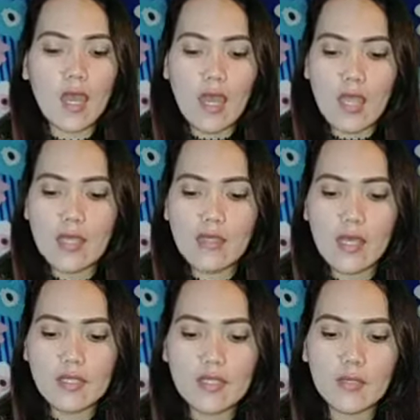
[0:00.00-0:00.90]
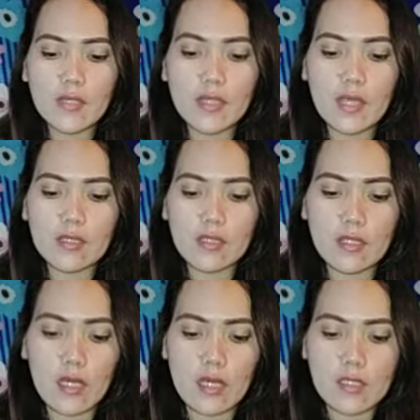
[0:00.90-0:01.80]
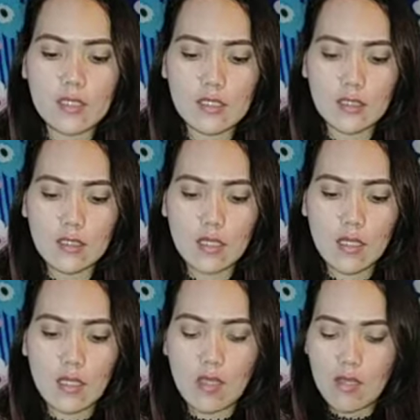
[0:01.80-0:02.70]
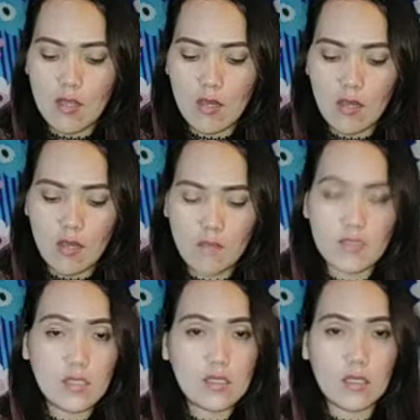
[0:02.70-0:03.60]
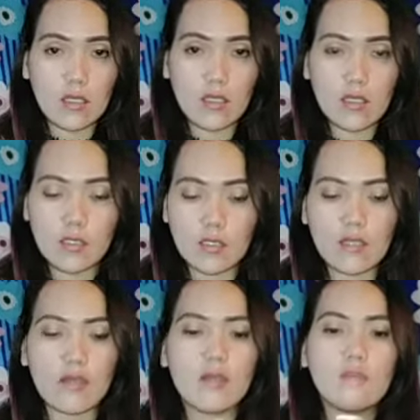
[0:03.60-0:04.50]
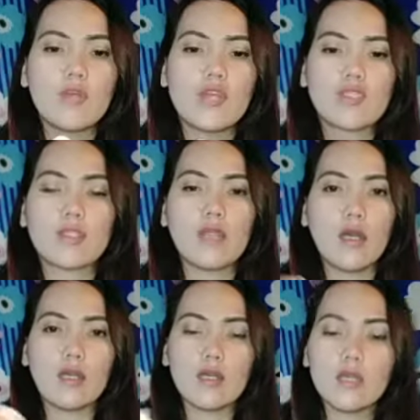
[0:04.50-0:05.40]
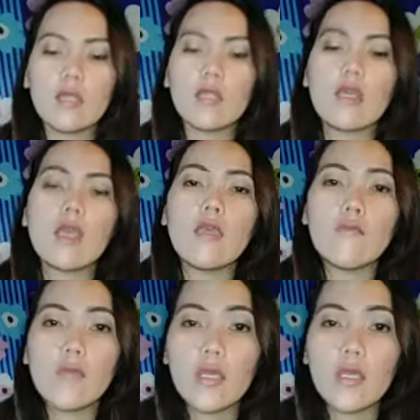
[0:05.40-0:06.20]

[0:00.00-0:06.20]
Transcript: And next naman natin guys, um, C, brush ng AB